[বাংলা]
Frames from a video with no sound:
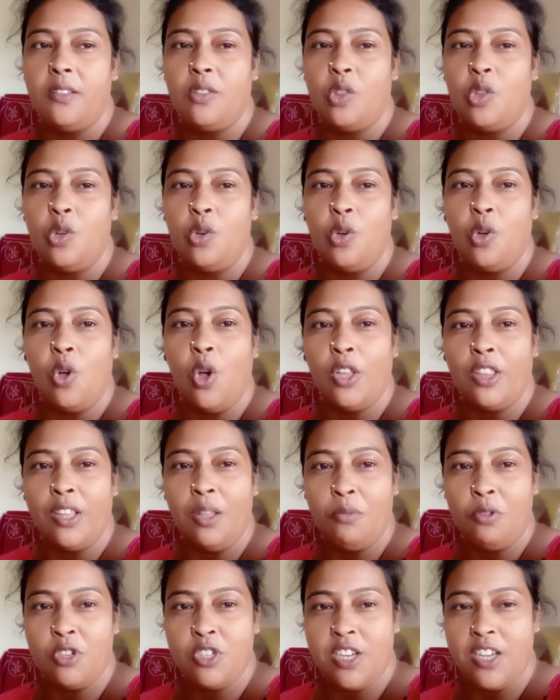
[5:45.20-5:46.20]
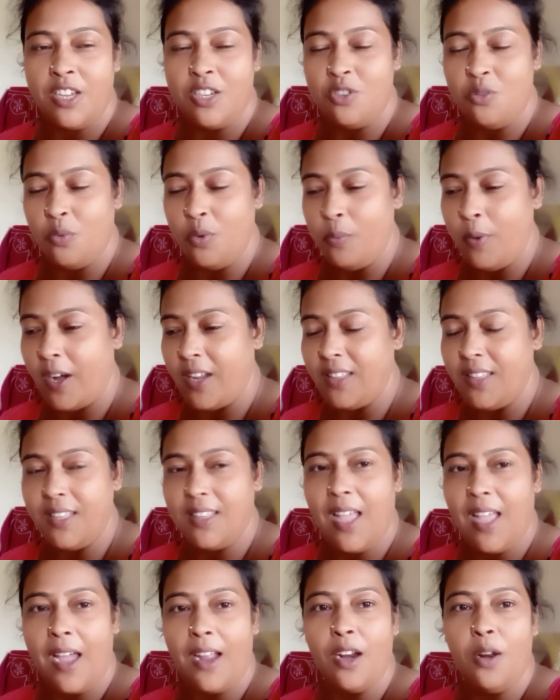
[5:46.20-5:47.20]
তো কর্তামশাই এই সময় বাড়িতে
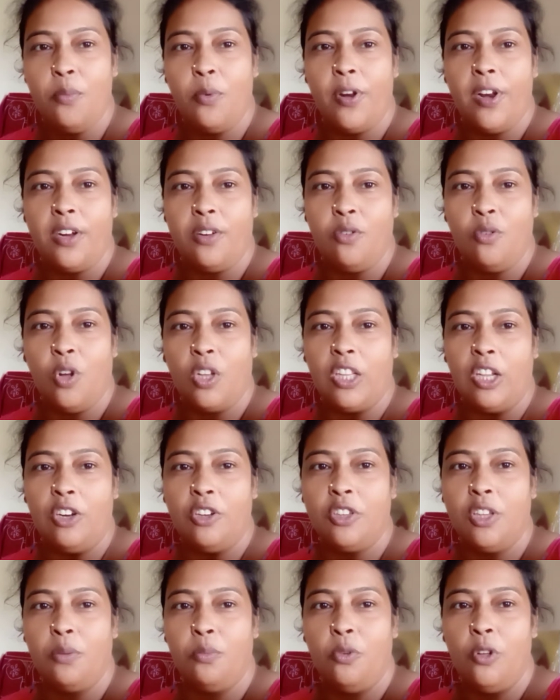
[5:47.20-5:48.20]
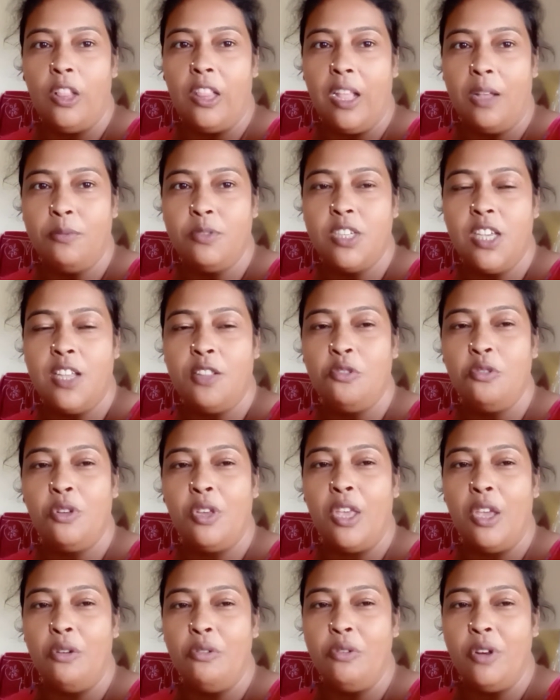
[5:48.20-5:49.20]
থাকলে পরে একটু কথা টথা বলতাম যেহেতু
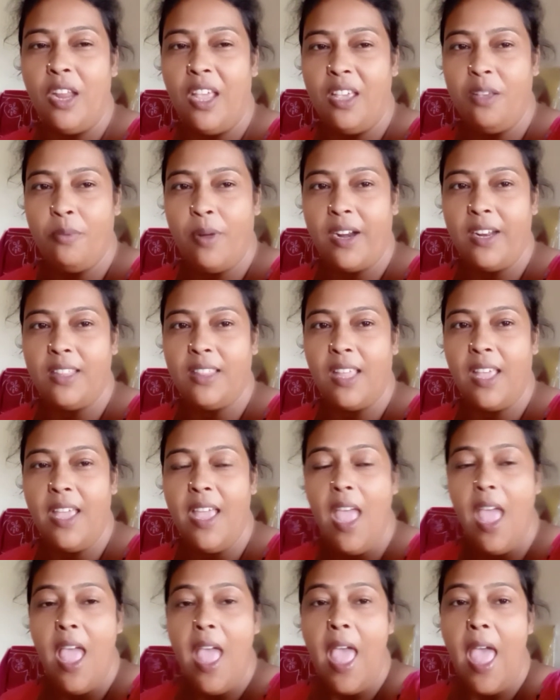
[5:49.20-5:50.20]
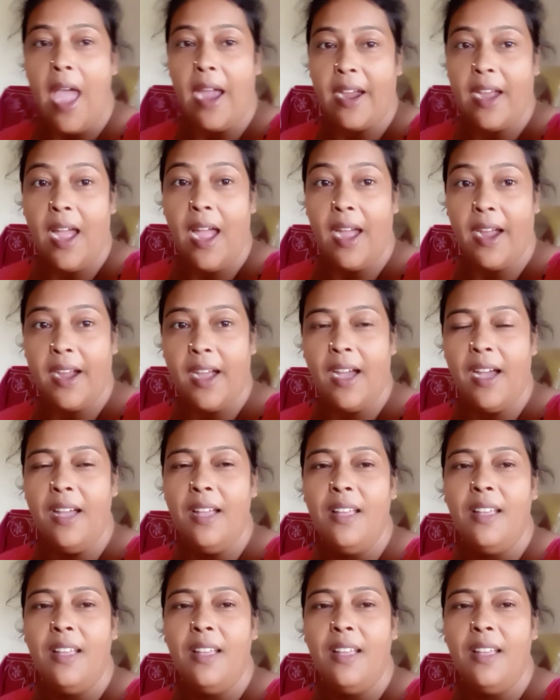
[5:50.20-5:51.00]
কেউ নেই বাড়িতে একা একা